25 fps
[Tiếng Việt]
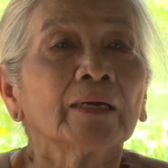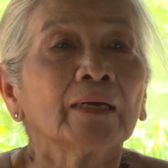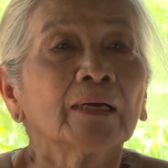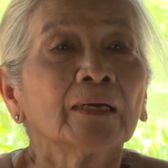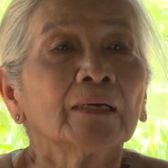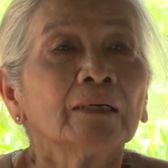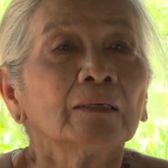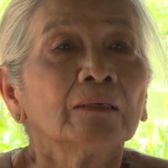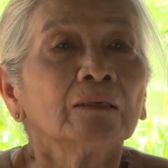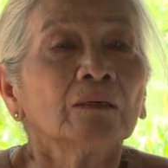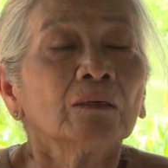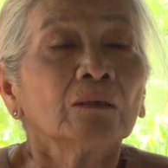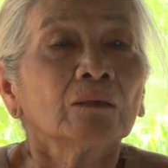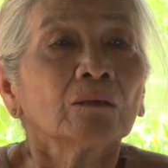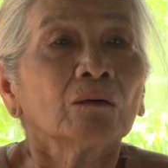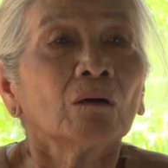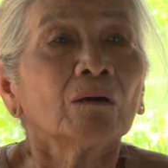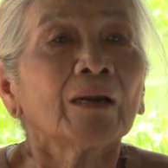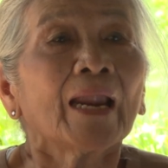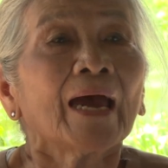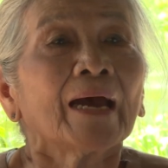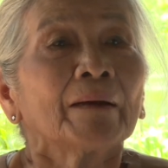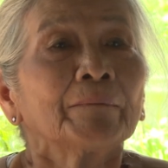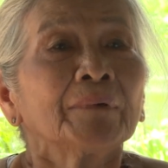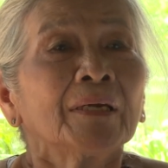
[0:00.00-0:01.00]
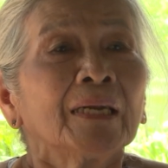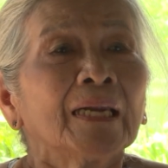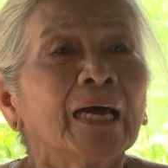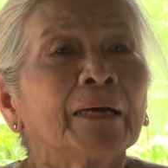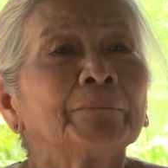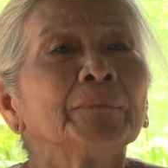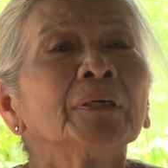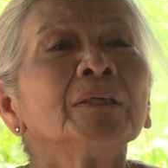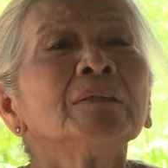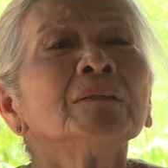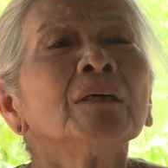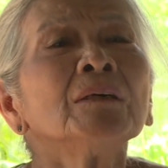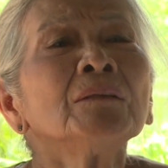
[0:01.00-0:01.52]
nè có làm thì
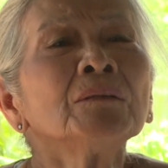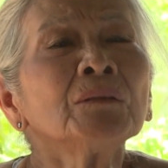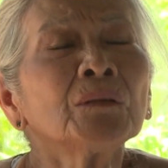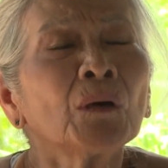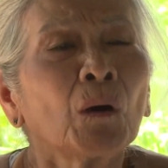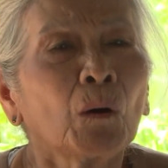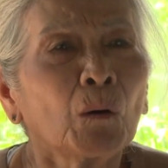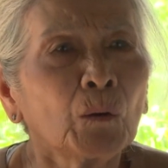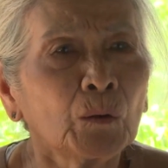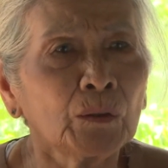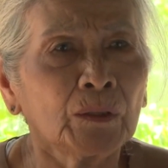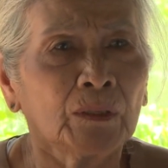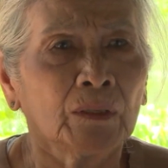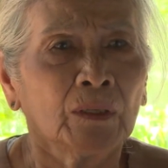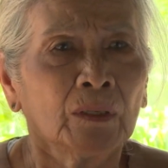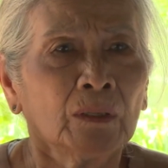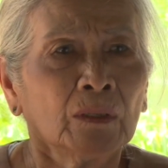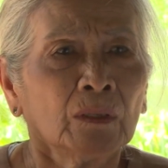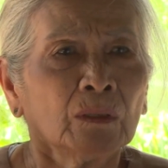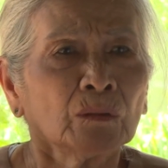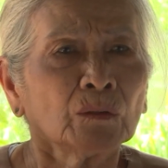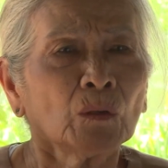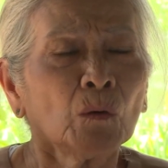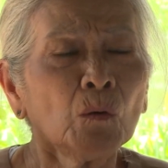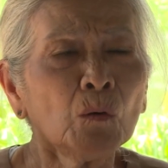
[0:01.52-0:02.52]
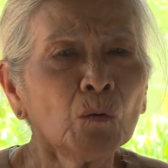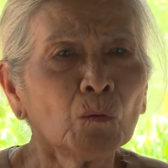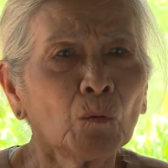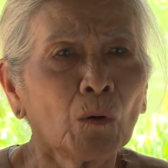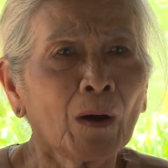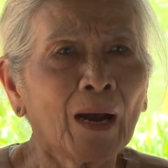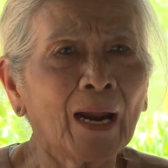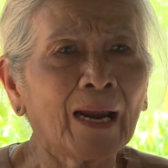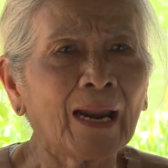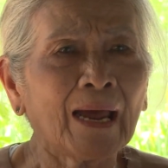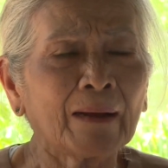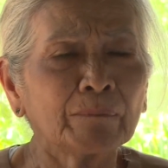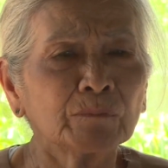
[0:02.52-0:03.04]
làm ít ít thôi tối hôm
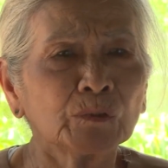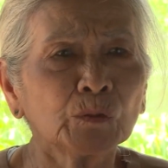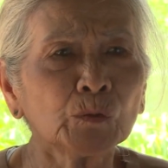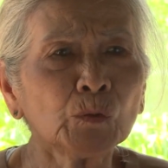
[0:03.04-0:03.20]
qua làm